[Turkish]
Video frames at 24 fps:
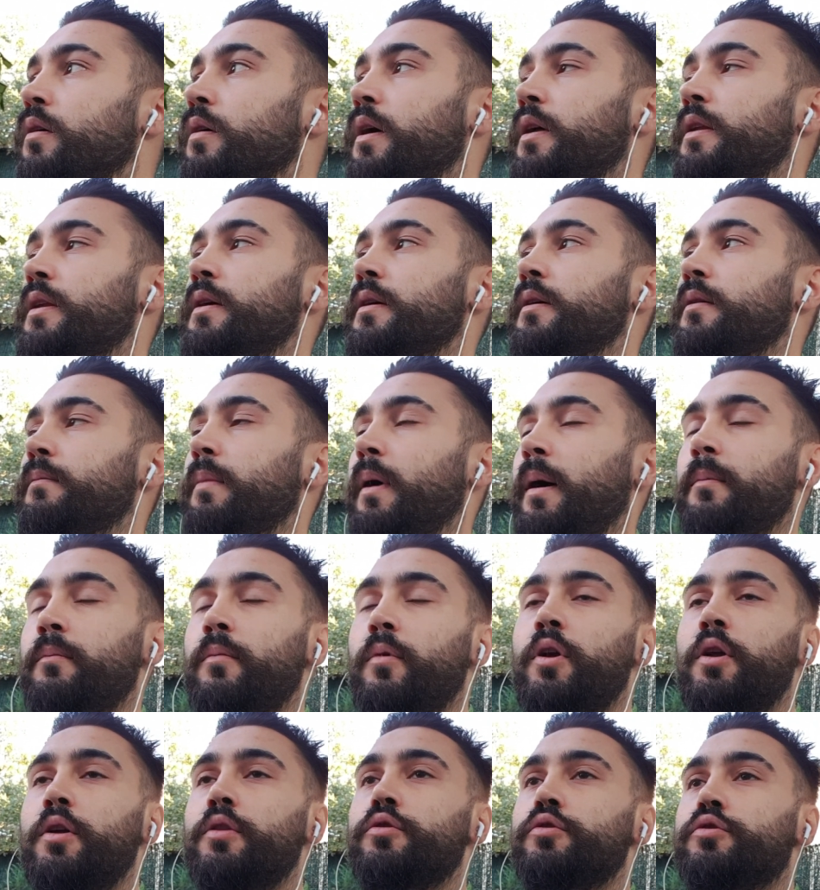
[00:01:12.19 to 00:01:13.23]
Hani ben
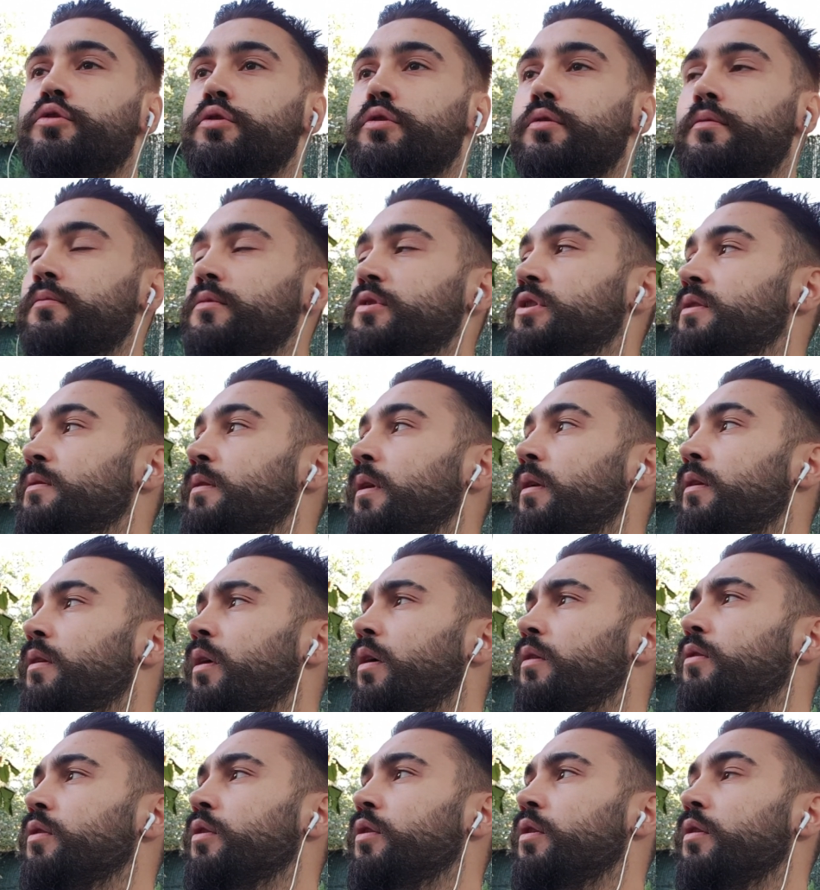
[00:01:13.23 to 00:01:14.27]
böyle düşündüm içinden.
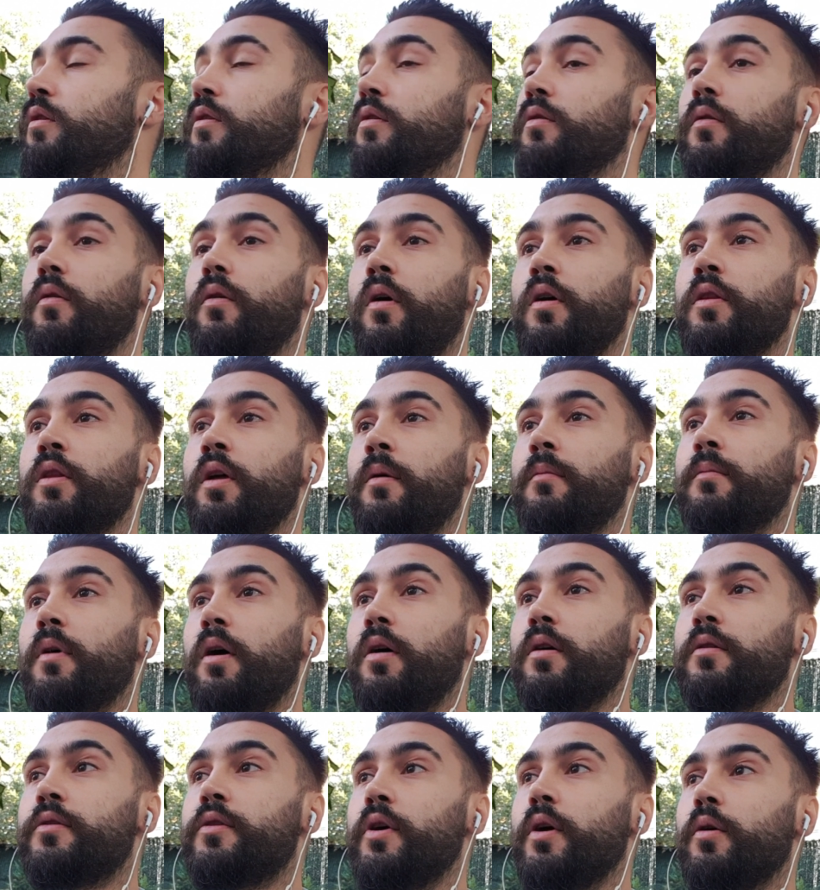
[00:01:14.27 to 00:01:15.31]
Lan da adam
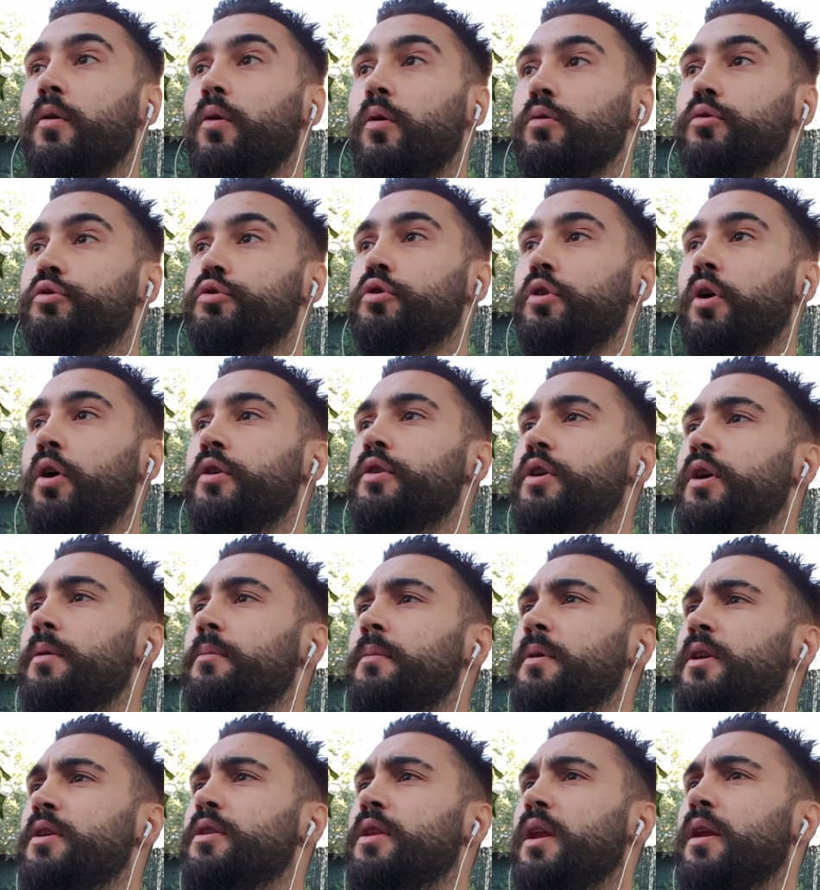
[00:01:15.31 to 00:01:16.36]
kalktı ya koltuktan.
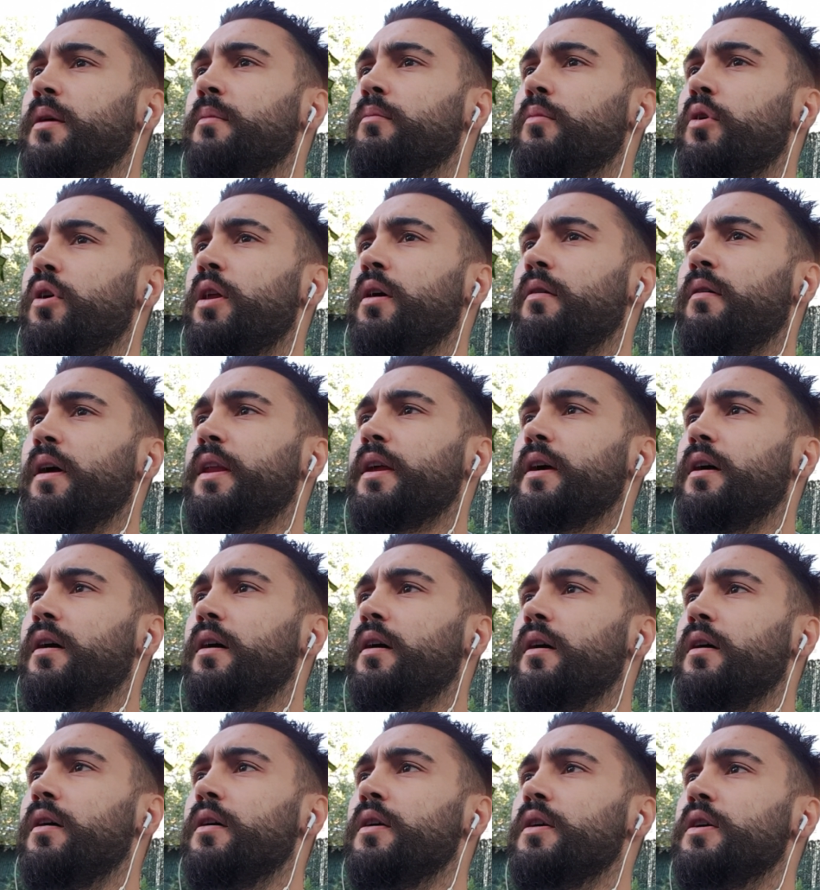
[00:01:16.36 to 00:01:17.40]
Yemin ederim böyle var ya.